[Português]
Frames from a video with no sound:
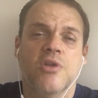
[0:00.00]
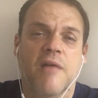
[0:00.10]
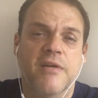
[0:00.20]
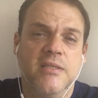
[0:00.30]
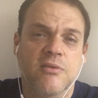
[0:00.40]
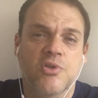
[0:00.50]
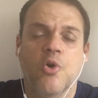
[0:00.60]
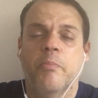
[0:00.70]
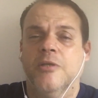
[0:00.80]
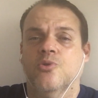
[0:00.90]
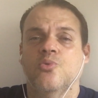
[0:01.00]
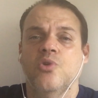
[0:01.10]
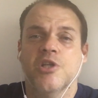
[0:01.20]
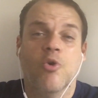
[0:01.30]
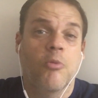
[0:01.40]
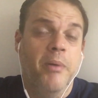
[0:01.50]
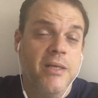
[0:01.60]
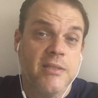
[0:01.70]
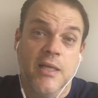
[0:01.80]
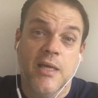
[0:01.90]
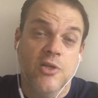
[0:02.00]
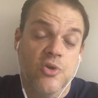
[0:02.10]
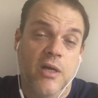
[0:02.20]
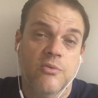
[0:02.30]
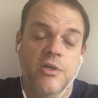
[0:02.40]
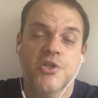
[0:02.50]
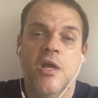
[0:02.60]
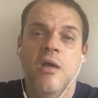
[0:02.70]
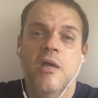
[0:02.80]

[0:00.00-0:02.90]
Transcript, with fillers: de lavação de roupa suja, cobrança daqueles jogadores